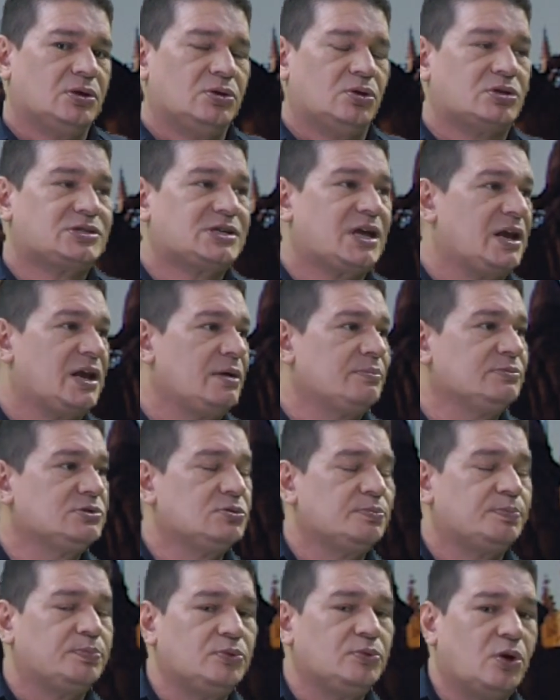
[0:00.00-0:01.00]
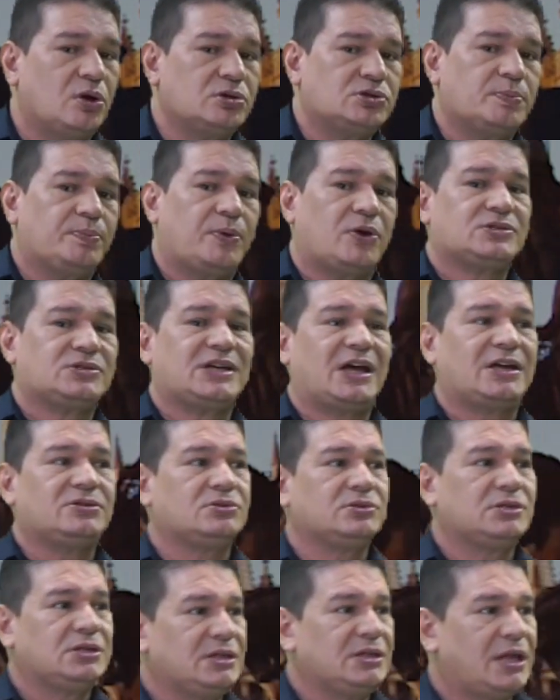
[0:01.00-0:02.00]
Nós queremos o nosso
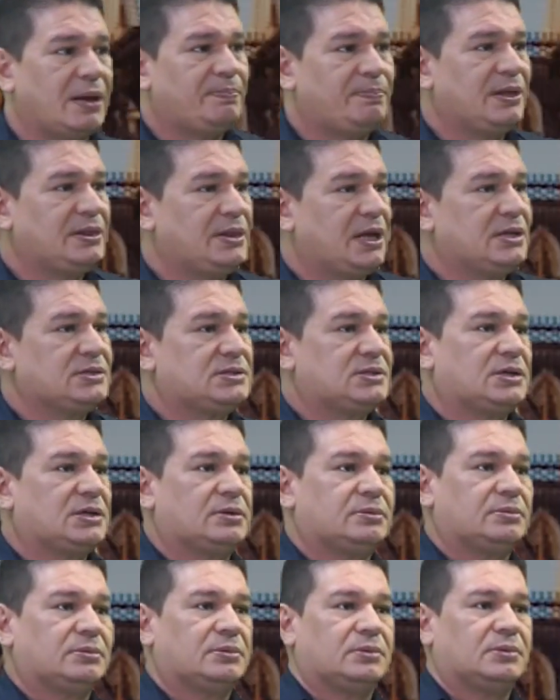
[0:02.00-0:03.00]
processo de independência.